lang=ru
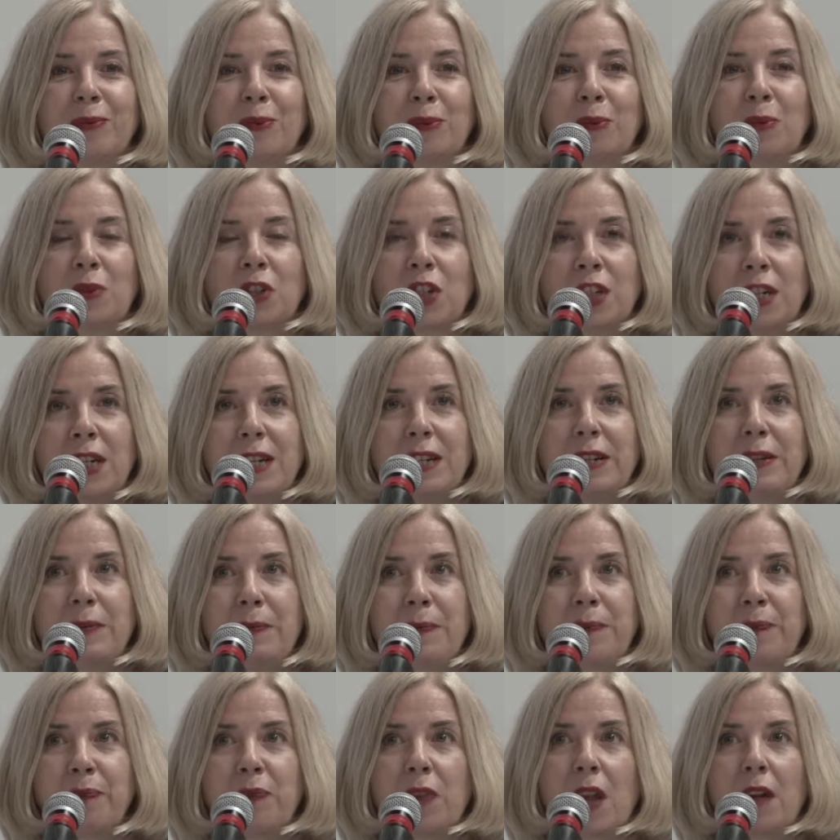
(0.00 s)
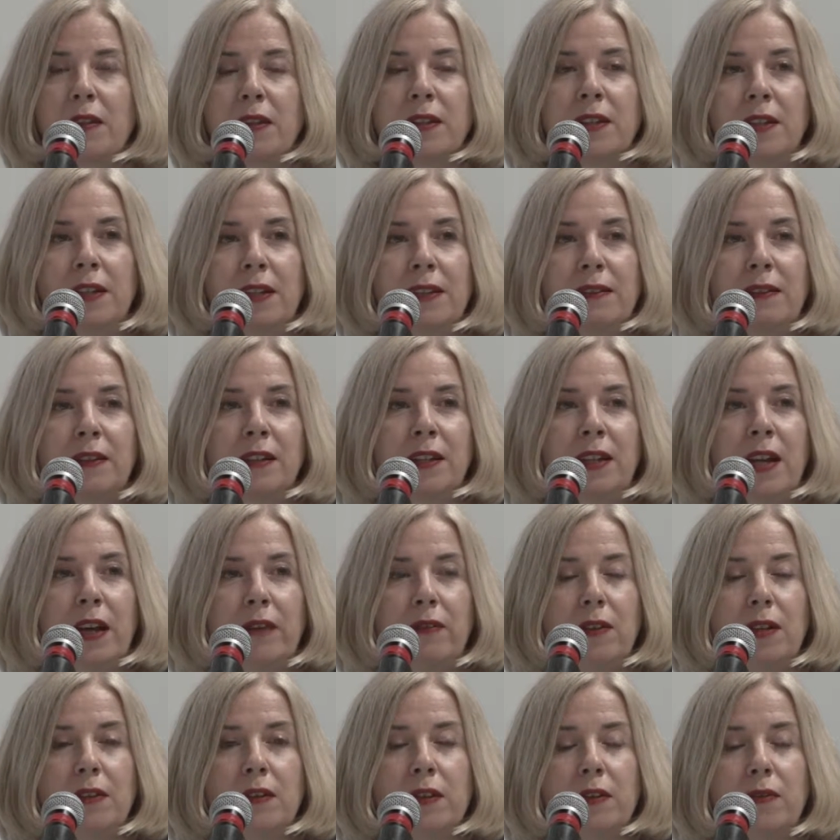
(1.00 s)
уже стал
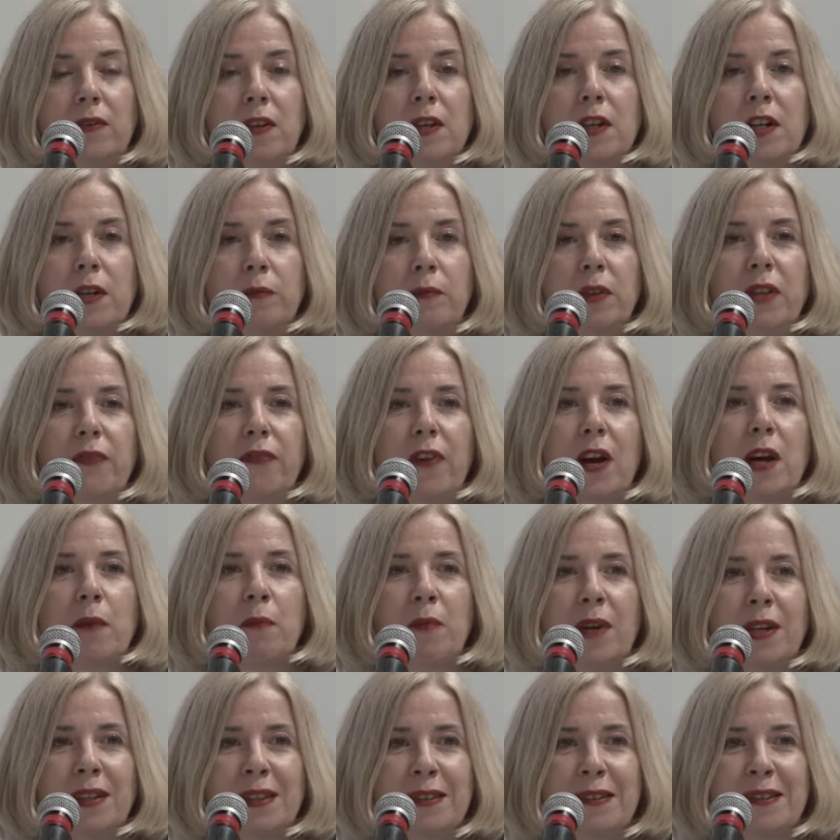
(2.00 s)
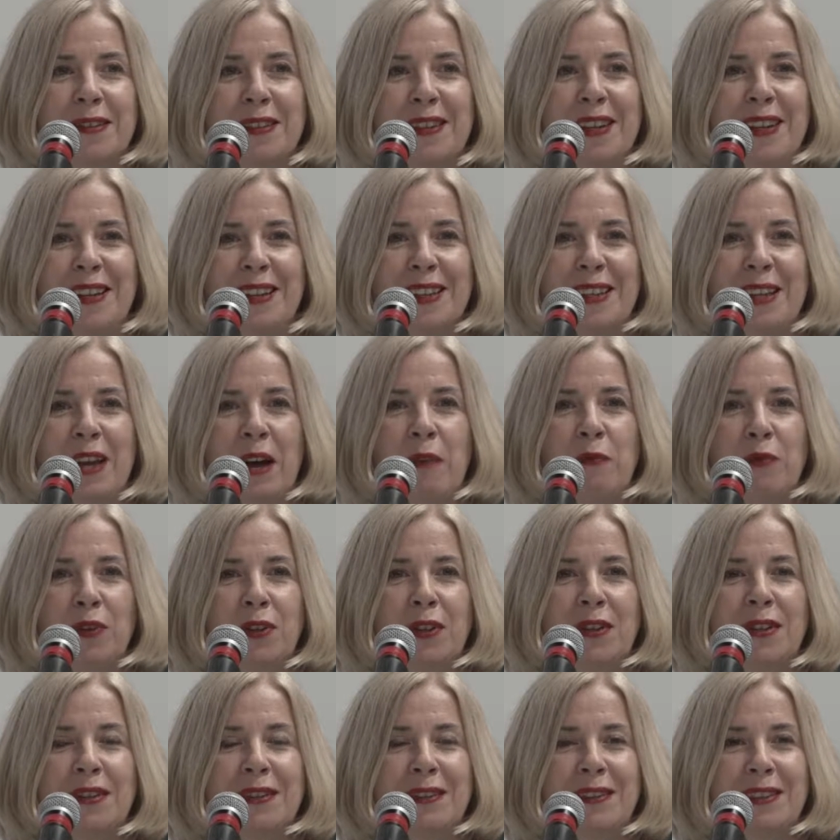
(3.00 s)
становиться веком информации. Да,
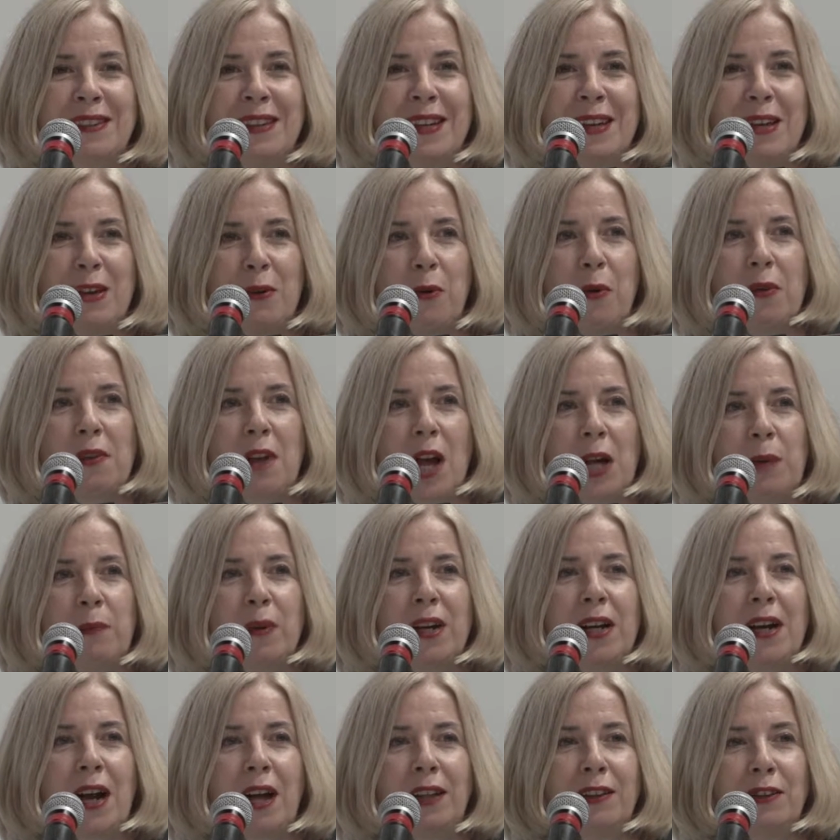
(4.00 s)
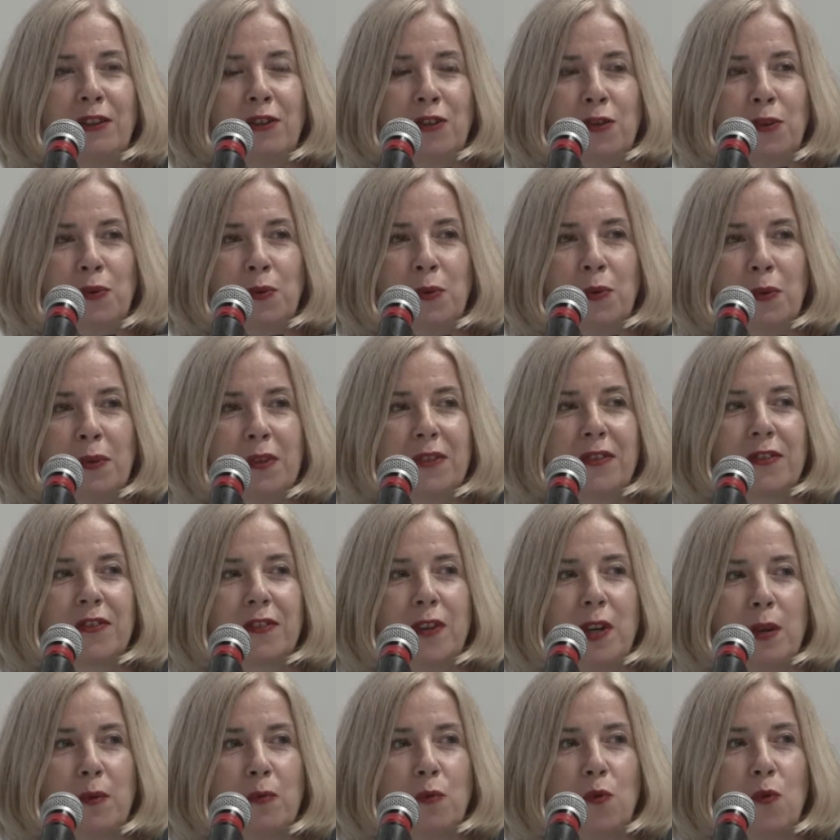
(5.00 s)
вот э, он как бы к концу
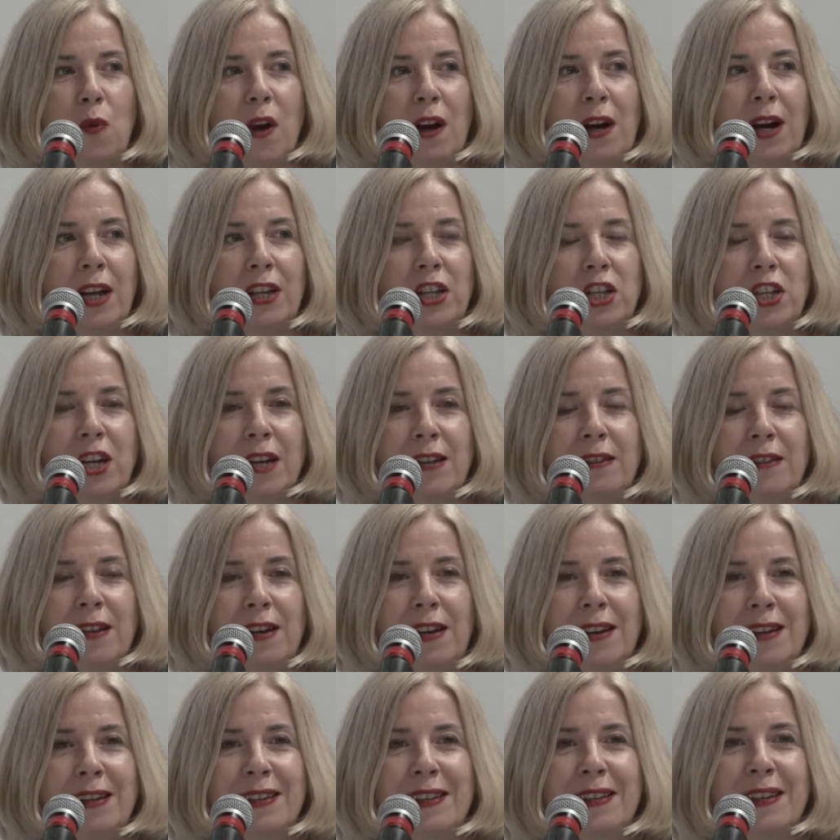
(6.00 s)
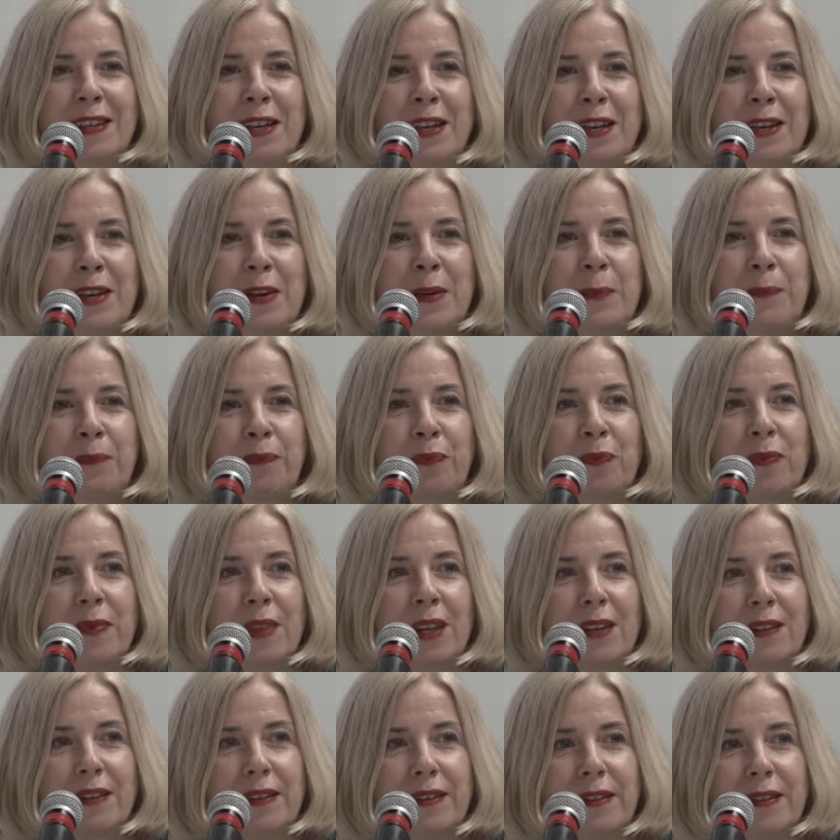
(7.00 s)
своему окончательно
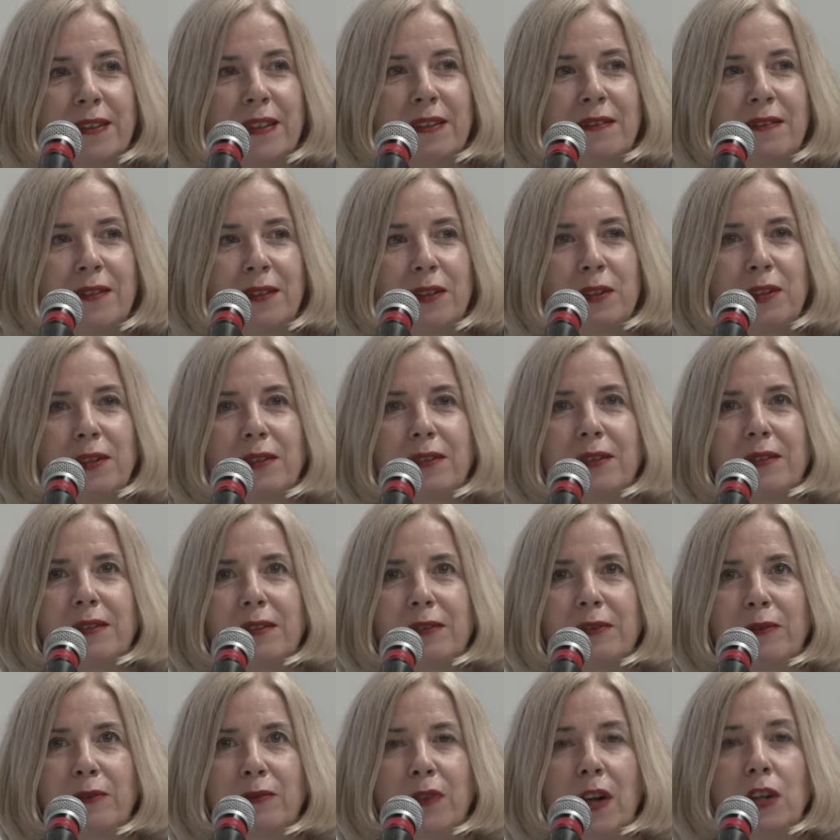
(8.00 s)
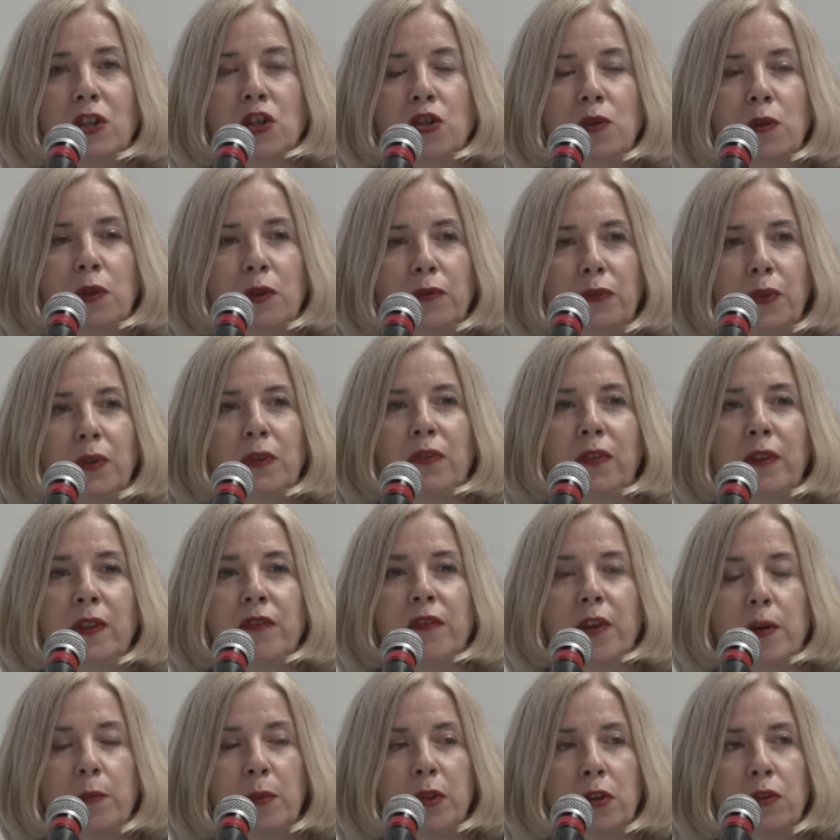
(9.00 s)
вошел вот в
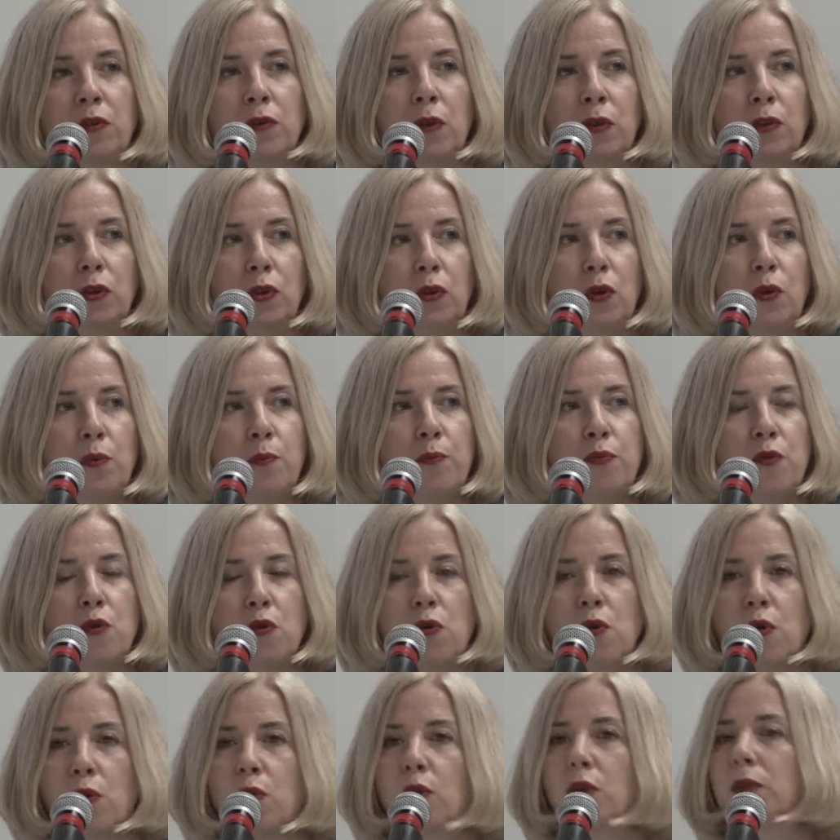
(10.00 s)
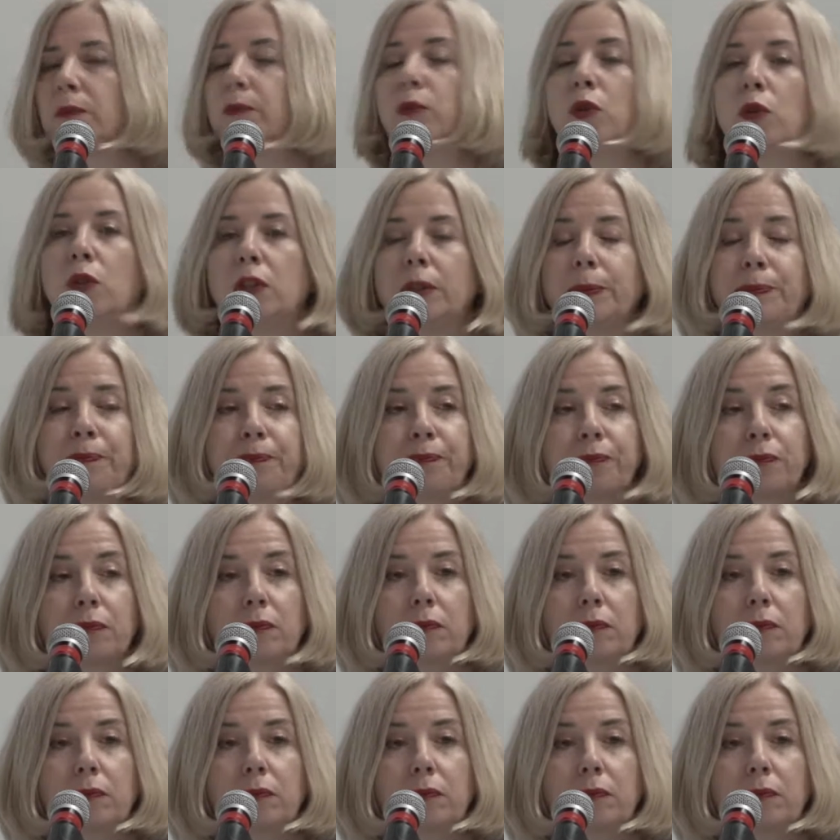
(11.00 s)
информационную эпоху, но